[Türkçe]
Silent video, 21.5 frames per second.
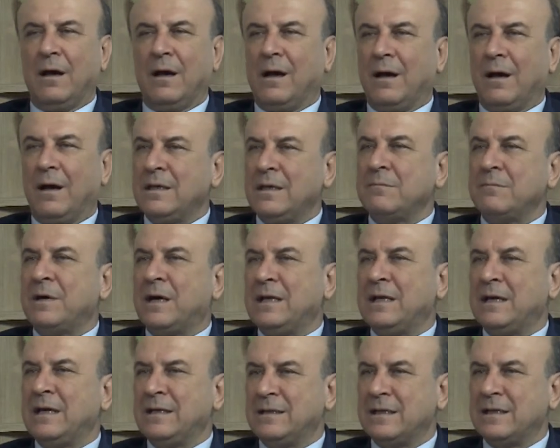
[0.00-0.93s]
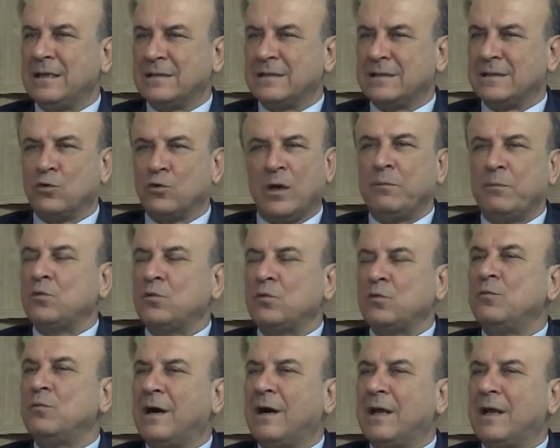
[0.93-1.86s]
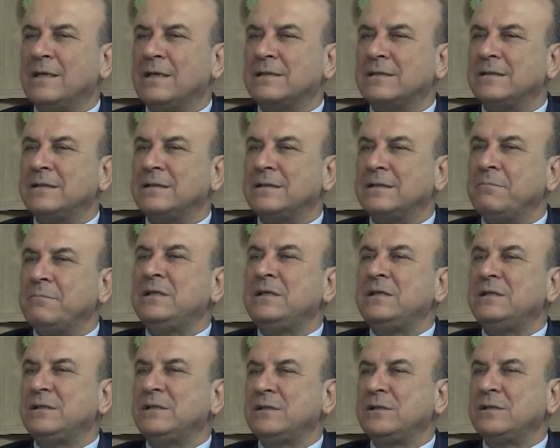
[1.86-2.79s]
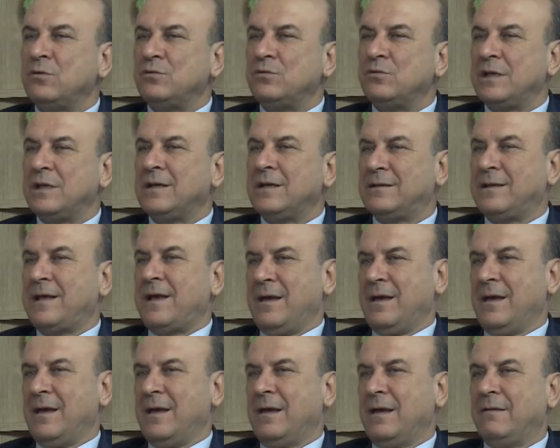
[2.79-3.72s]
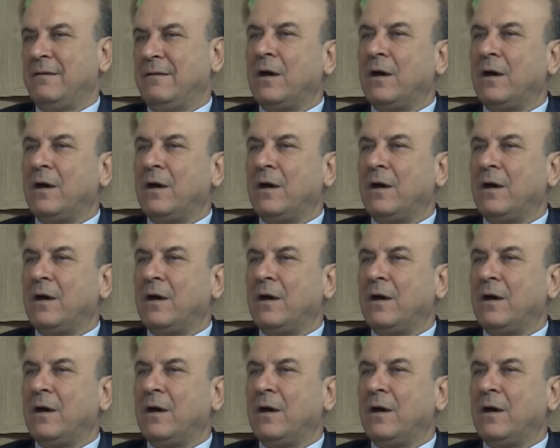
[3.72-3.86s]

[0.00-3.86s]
Hangi mahalleye giderse Dolaplı Kuyu mahallesinde birinci öncelik ne?